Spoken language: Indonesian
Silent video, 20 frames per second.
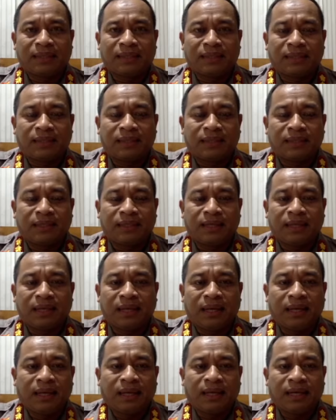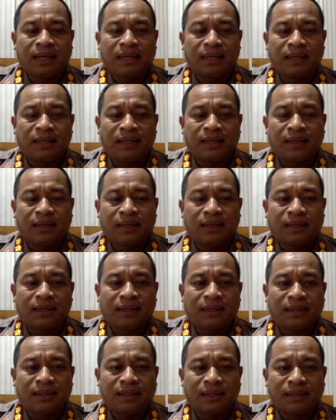Jadi kayaknya
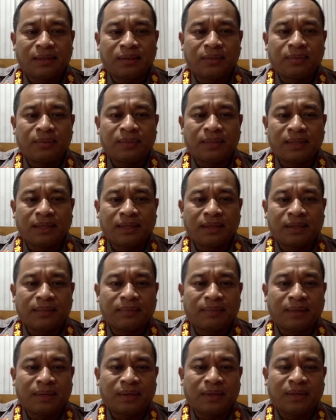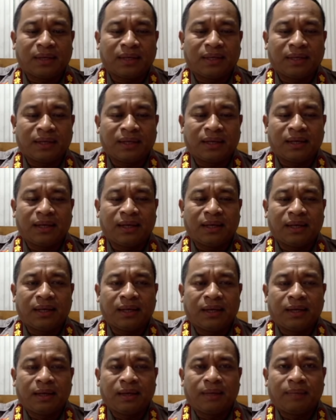kegiatan itu bisa dipengaruhi karena
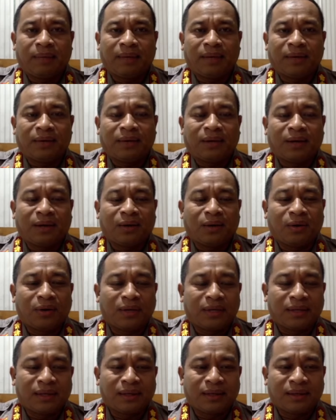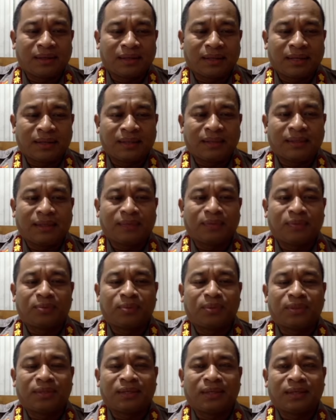pengaruh alkohol yang ada dalam tubuhnya.